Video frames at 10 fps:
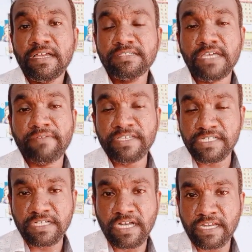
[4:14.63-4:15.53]

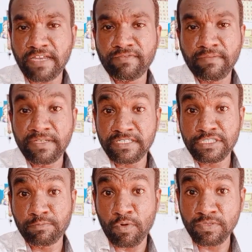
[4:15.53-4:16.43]
ரிசர்வேஷனுக்கான
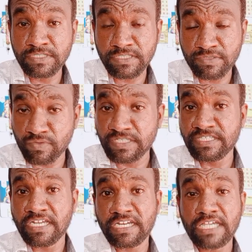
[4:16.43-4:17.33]
இன்ஃபர்மேஷன் ஸ்போர்ட்ஸ்
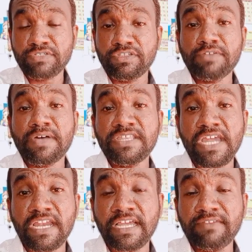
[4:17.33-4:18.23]
ஸ்டூடெண்ட்ஸாக இருக்கலாம் ஸோ அந்த
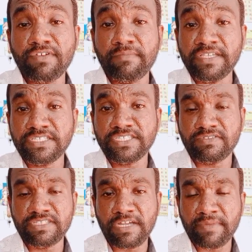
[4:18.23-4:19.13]
மாதிரியான இன்ஃபர்மேஷன்ஸ்
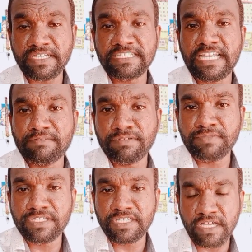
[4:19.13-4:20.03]
வந்து நம்ம என்ன செய்யலாம்
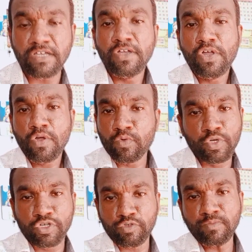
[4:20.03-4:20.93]
அப்படின்னு பார்த்தீங்கன்னா
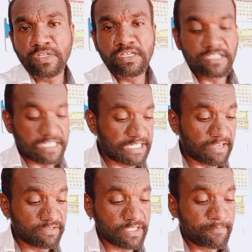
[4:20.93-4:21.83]
கொடுக்கணும்
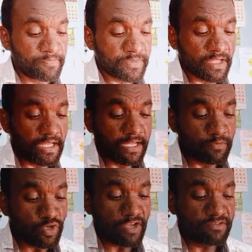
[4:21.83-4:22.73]
ரெண்டாவது
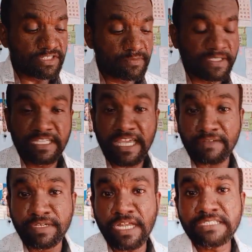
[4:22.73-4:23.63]
மூணாவது வந்துட்டு பார்த்தீங்க
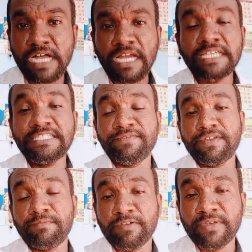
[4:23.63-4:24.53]
அப்படின்னா ஸ்காலர்ஷிப்
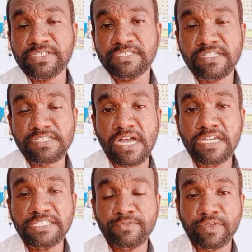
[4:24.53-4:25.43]
இன்ஃபர்மேஷன் இந்த
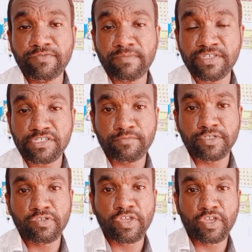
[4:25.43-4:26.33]
ஸ்காலர்ஷிப் இன்ஃபர்மேஷனை
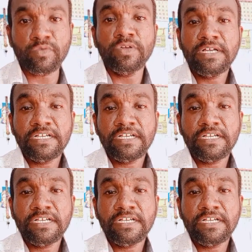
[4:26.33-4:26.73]
பொறுத்த வரைக்கும்